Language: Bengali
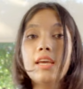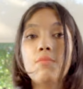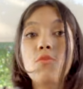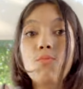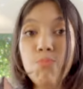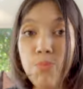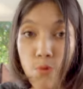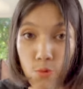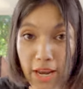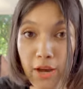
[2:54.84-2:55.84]
এবং
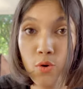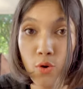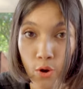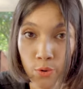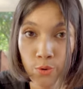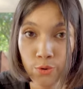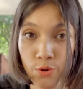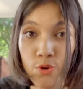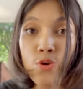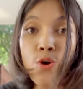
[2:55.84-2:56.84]
ভুলেও কখনো
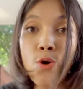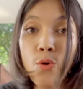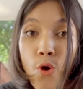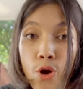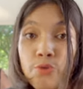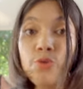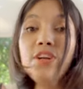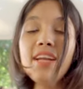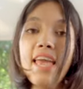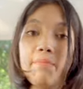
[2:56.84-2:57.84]
কটন
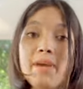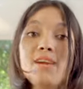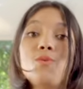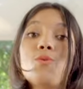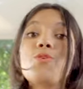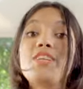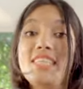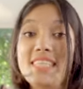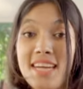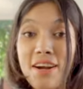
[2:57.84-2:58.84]
টাইপের কোনো
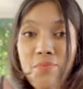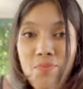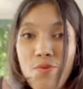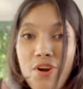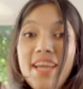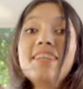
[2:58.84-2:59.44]
টি শার্ট পরে